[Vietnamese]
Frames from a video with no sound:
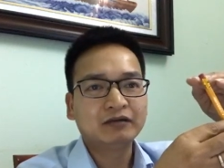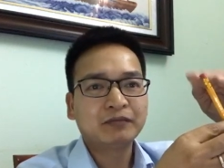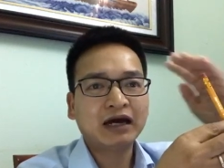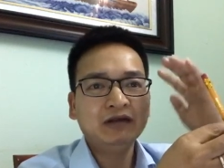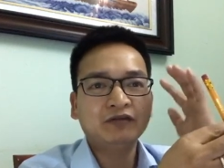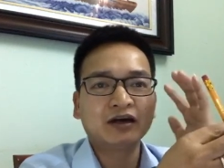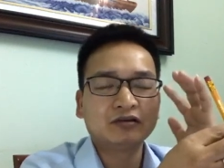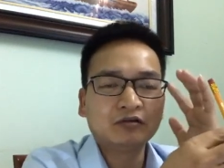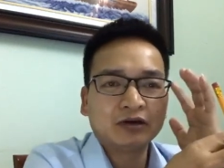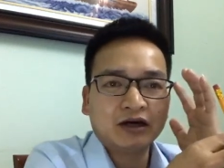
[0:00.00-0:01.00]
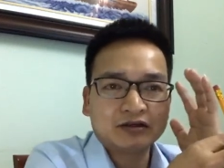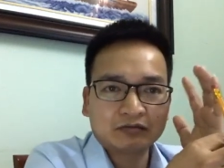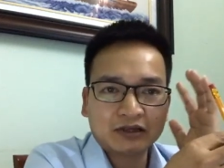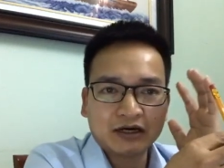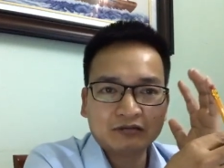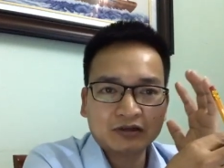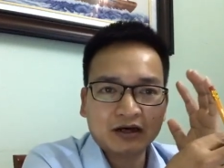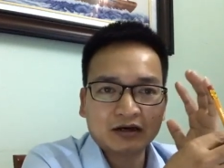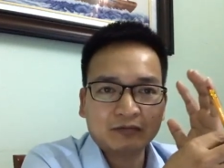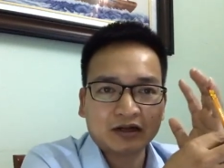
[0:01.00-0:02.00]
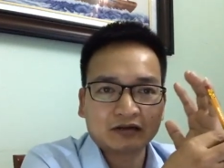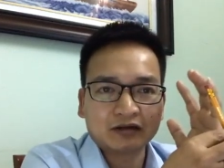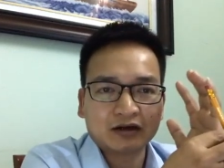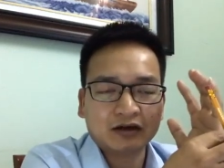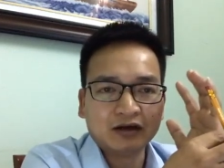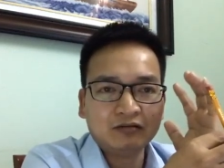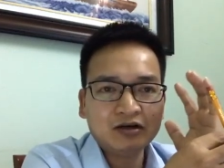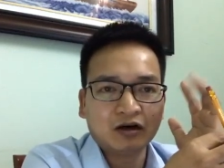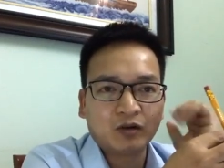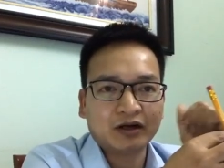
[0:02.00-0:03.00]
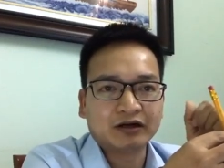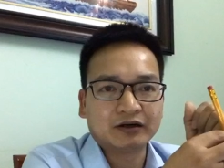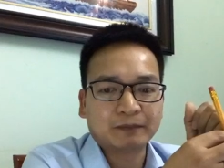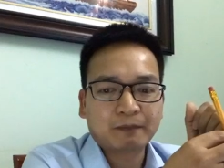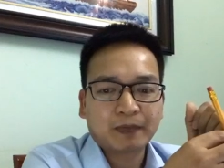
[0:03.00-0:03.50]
bán như vậy ở lúc đấy ở trong tay chúng ta các bạn tưởng tượng là nếu như ở ngoài đời